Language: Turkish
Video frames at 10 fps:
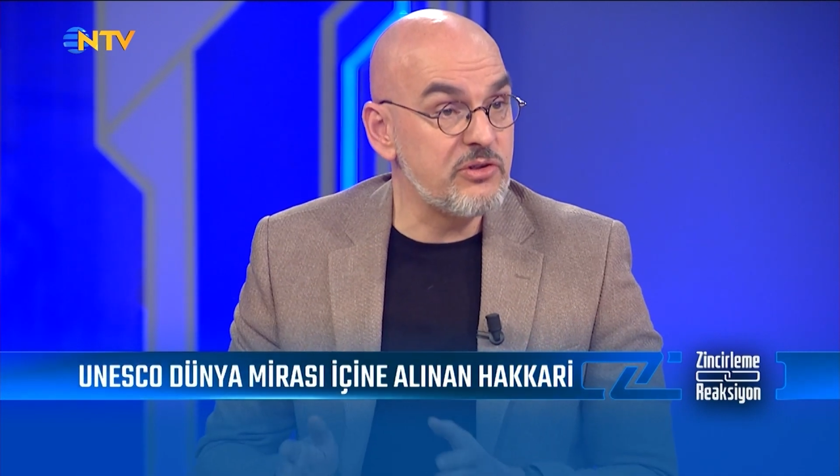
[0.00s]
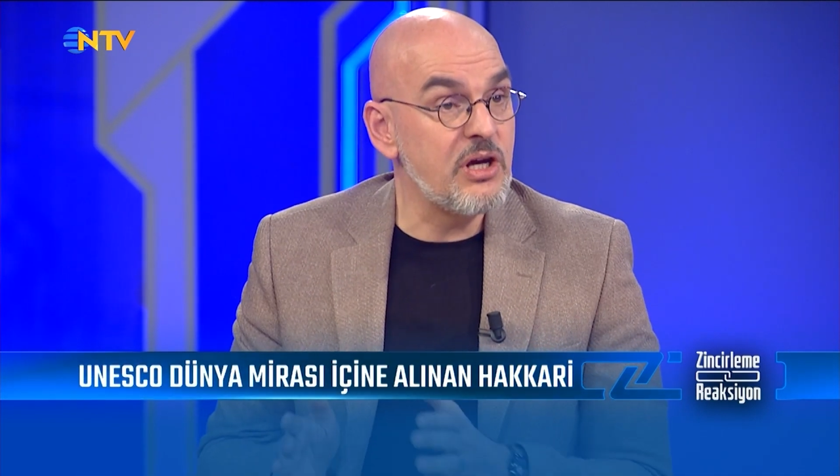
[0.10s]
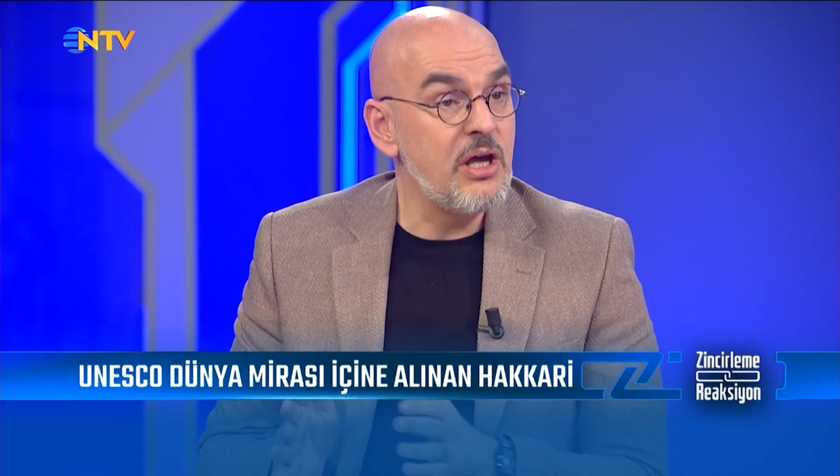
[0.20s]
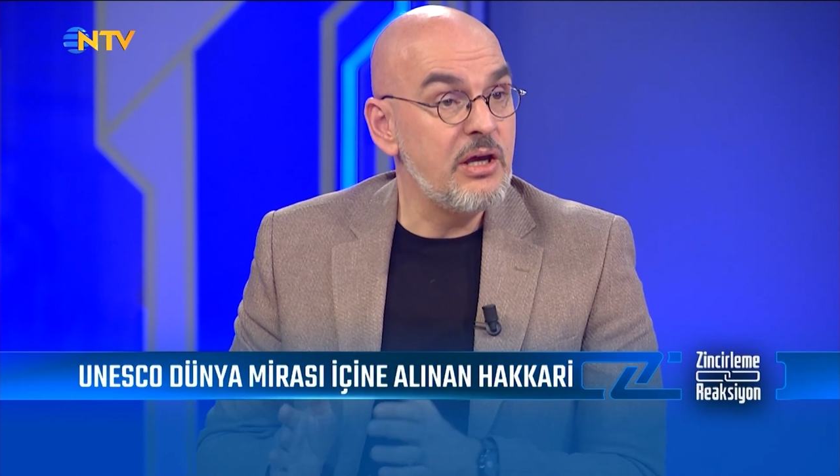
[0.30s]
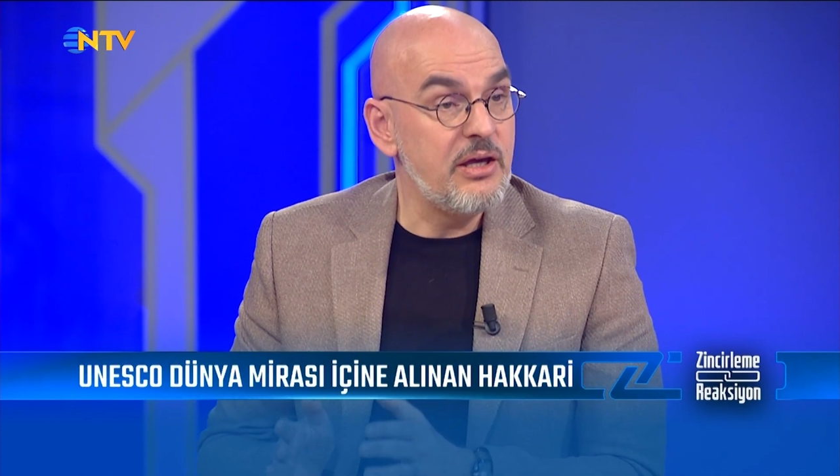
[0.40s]

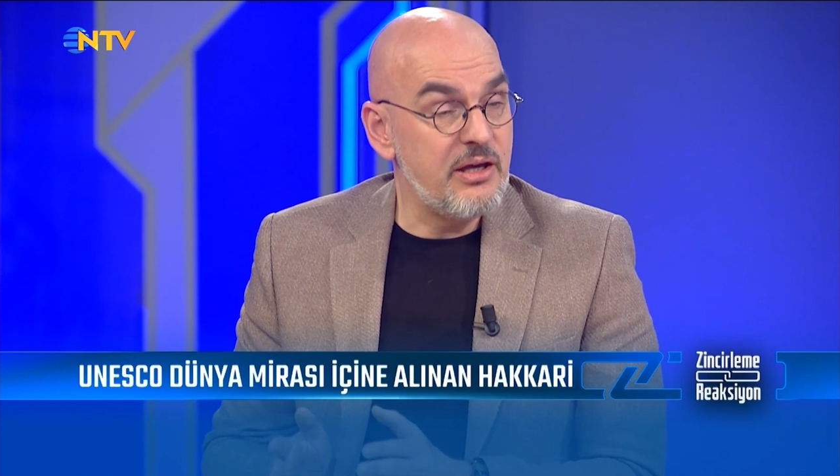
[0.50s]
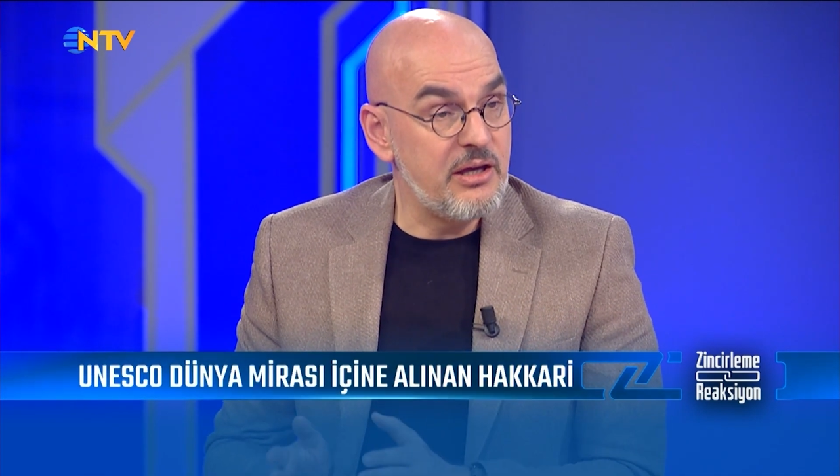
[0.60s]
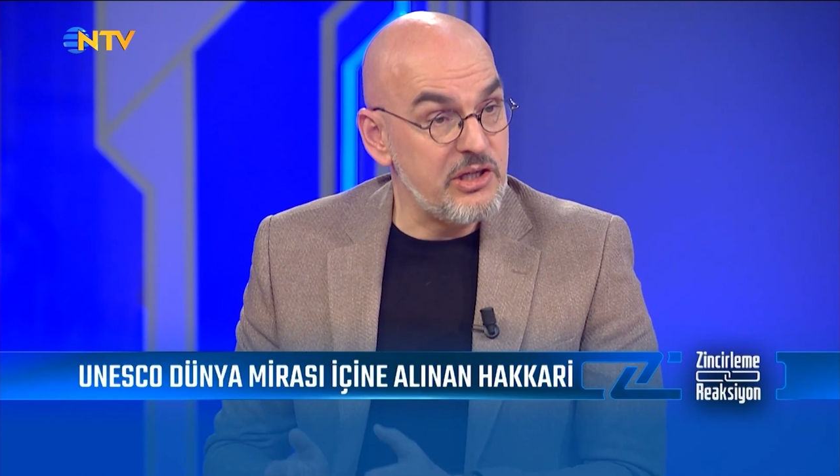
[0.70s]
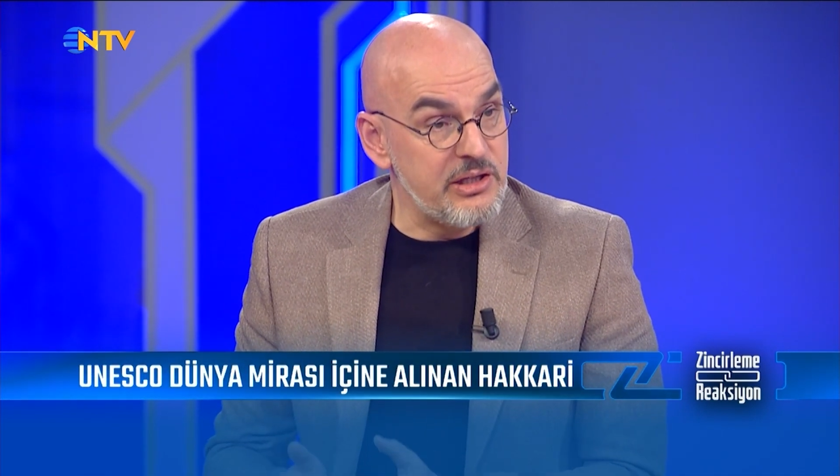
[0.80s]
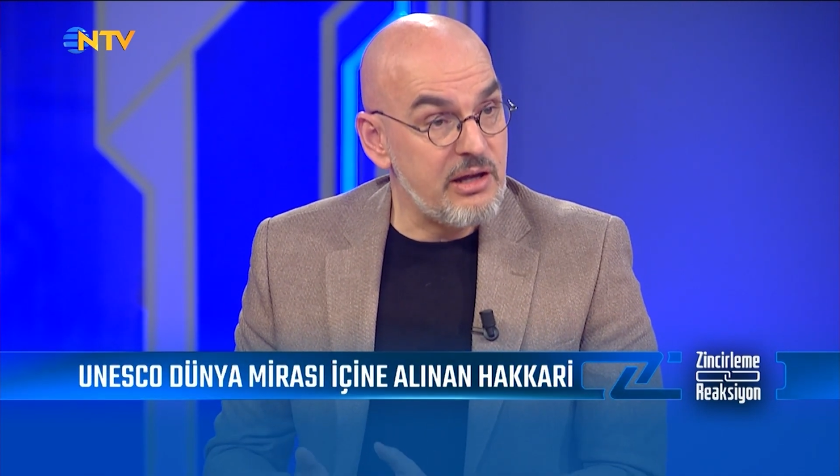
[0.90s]
bir
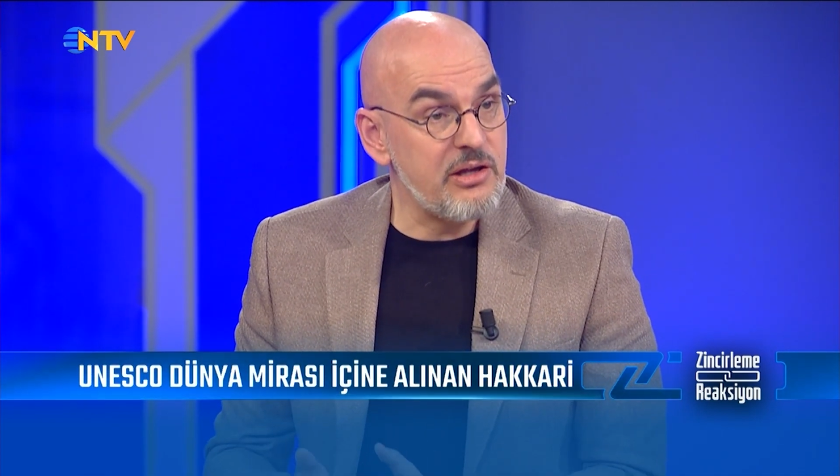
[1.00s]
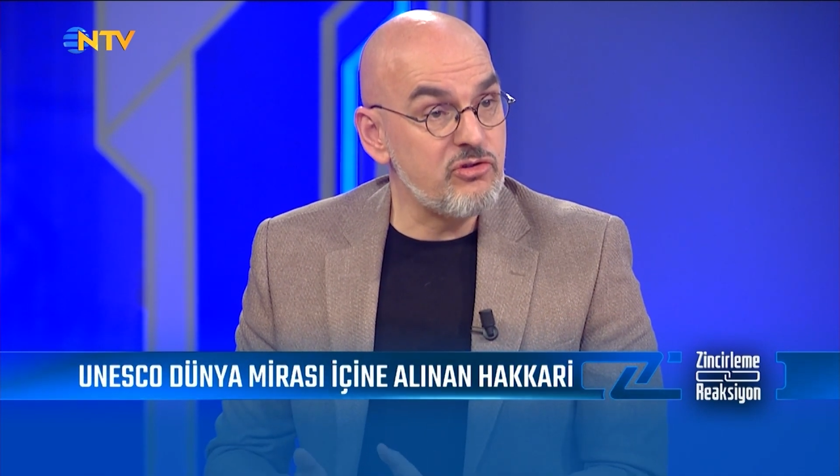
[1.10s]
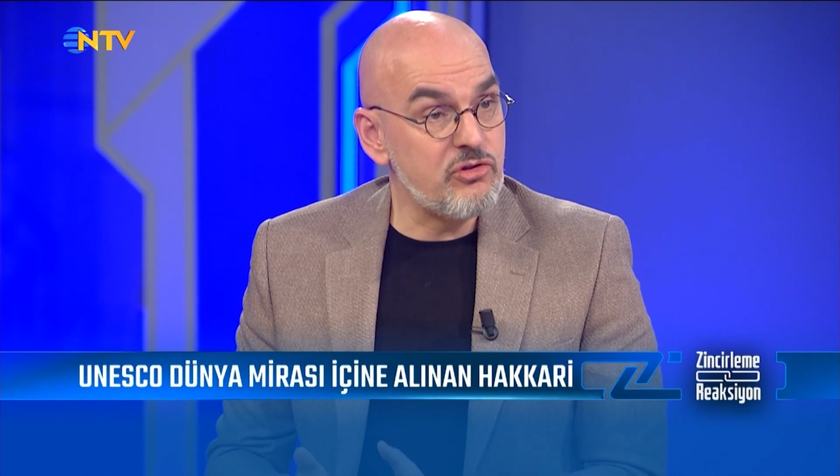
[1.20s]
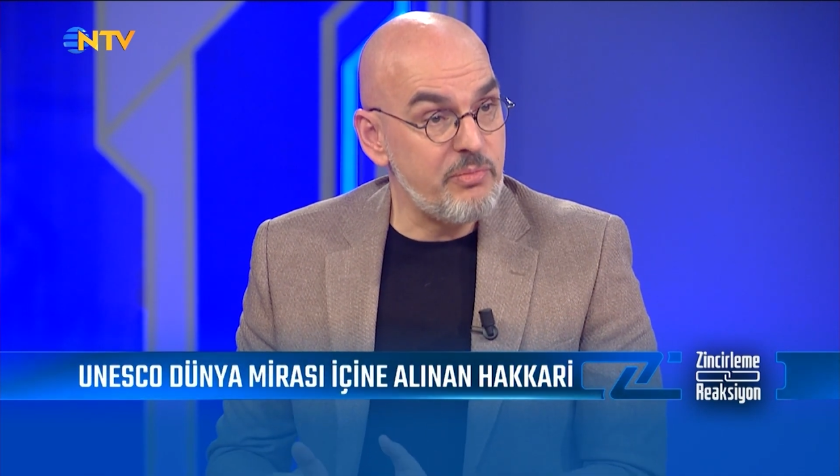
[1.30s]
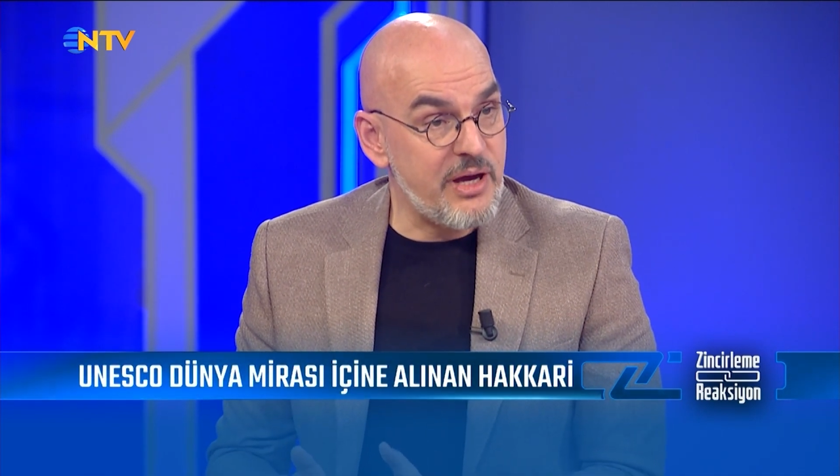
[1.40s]
e,
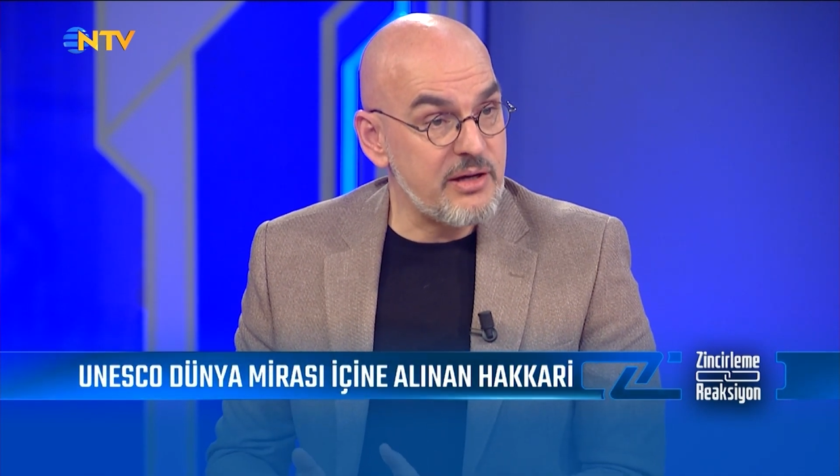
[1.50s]
inanç